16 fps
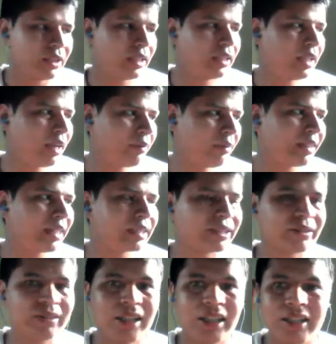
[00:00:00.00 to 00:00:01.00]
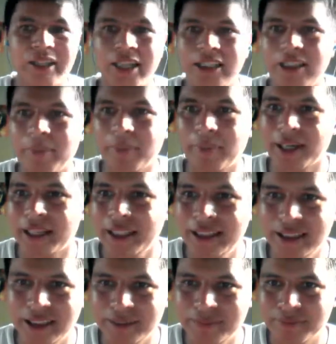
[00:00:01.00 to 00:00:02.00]
es la ave nacional de este
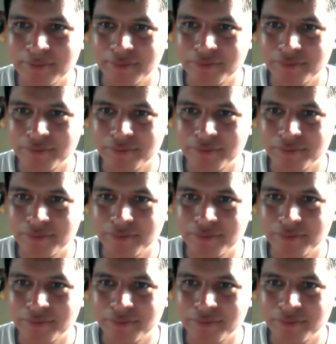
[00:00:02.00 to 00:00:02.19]
país.